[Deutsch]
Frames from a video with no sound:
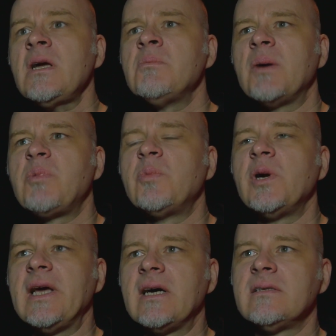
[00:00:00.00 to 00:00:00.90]
bei
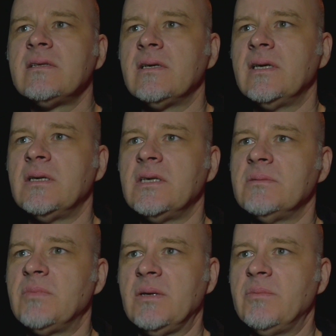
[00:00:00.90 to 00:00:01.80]
populären,
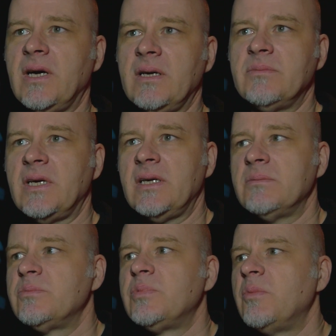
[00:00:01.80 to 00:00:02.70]
äh, bei, bei, bei,
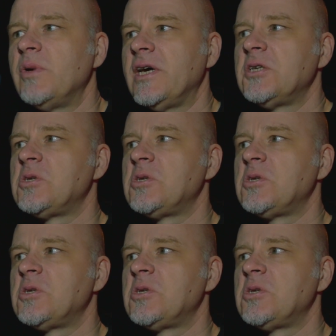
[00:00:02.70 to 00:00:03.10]
populären